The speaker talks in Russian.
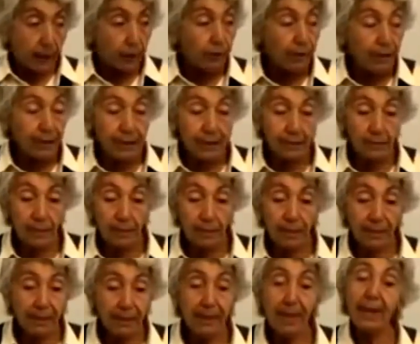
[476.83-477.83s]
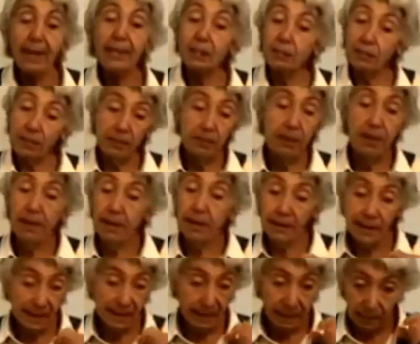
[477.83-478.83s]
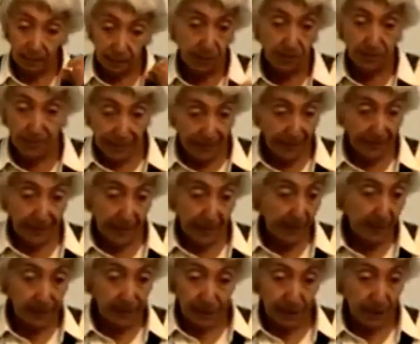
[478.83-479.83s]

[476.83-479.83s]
Но если бы мы даже бы поели сырое мясо, а